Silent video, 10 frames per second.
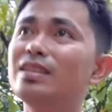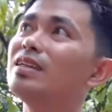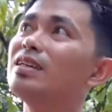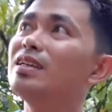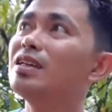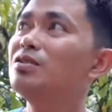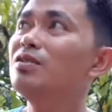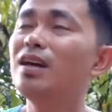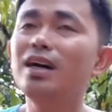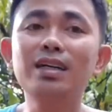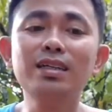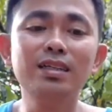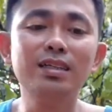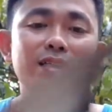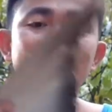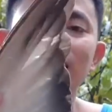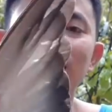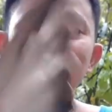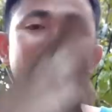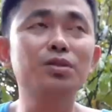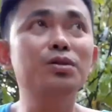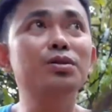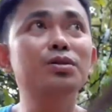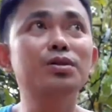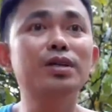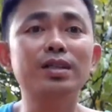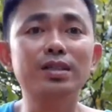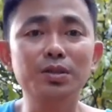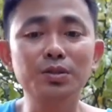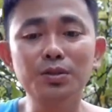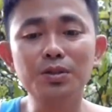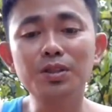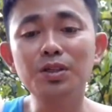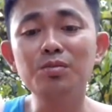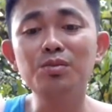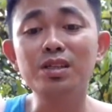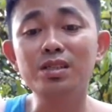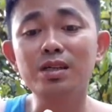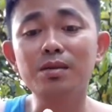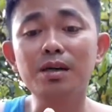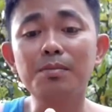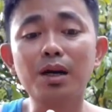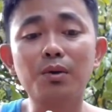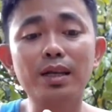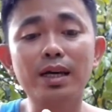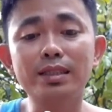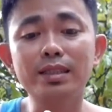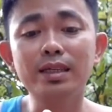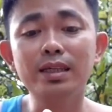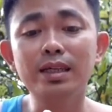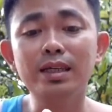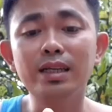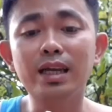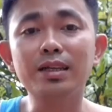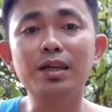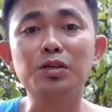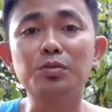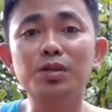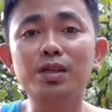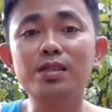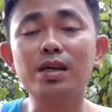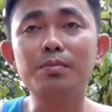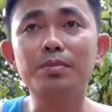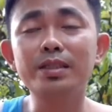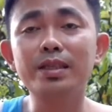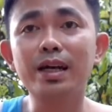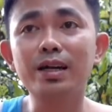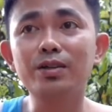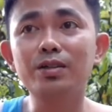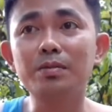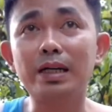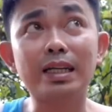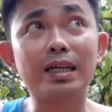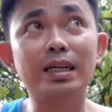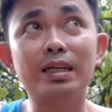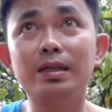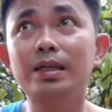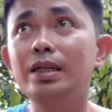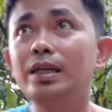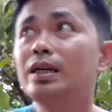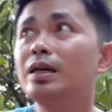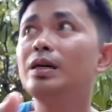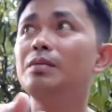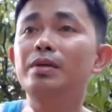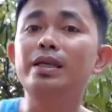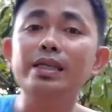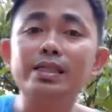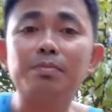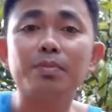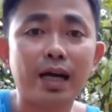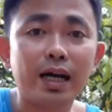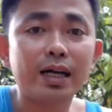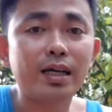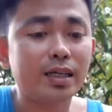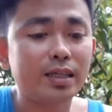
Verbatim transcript: De, yun lang. So, siguro hindi ko muna siya papakawalan. Lalagay ko muna sa breederang ko para mag-isip ka